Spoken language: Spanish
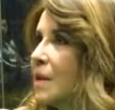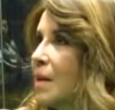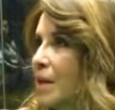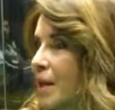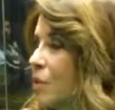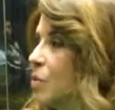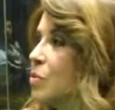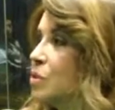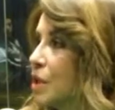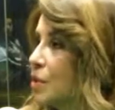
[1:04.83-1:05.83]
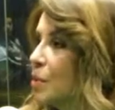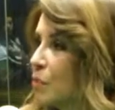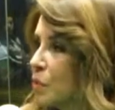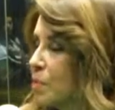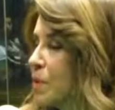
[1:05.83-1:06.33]
la verdad, con un sello
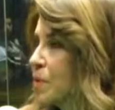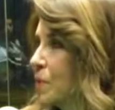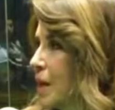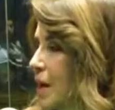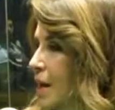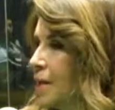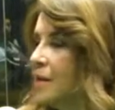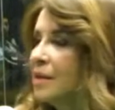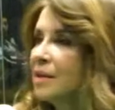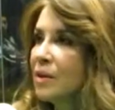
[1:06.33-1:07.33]
muy personal,